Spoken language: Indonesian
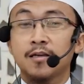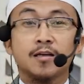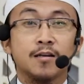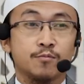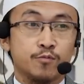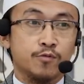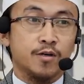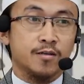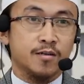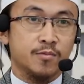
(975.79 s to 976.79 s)

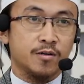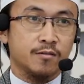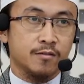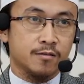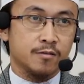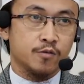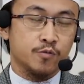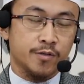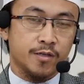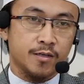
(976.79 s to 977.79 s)
ilmu agama Allah
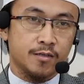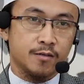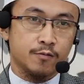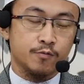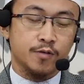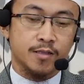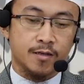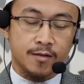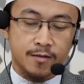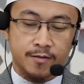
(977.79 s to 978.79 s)
Subhanahu wa
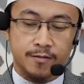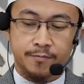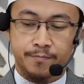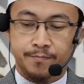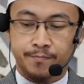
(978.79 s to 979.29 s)
taala.